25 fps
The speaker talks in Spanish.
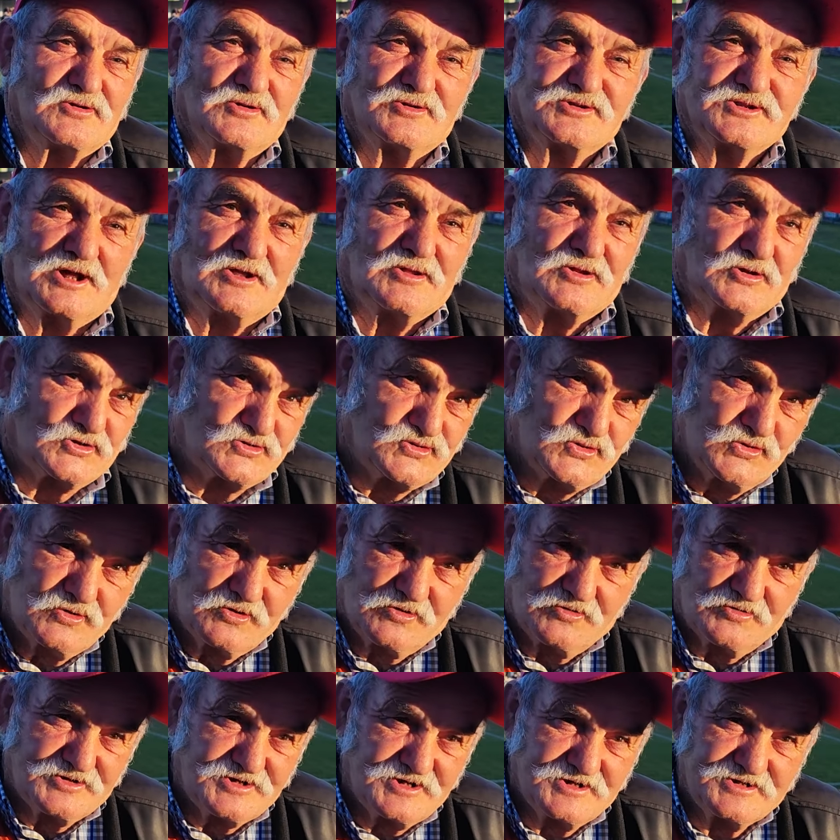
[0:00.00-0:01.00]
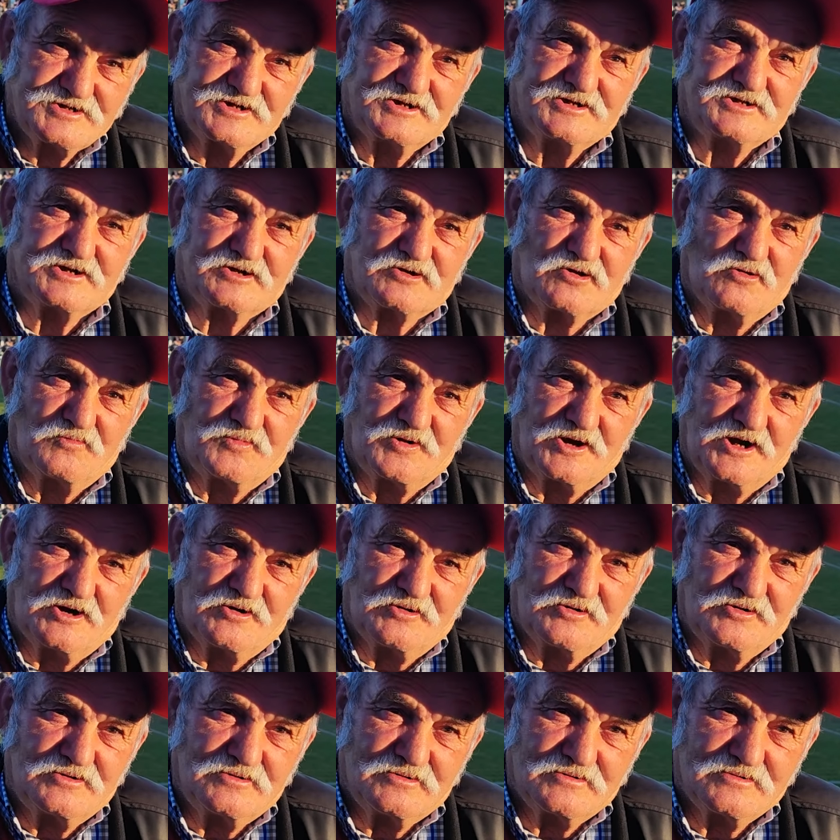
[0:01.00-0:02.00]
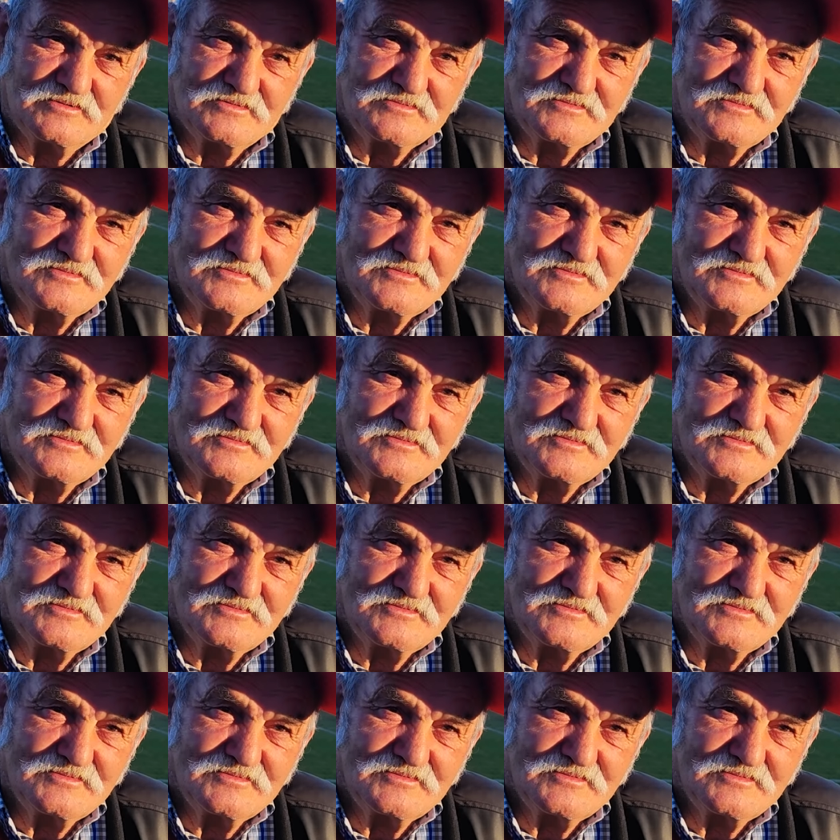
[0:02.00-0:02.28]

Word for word: resultado resultados uno. no sé si se cumplirá o no.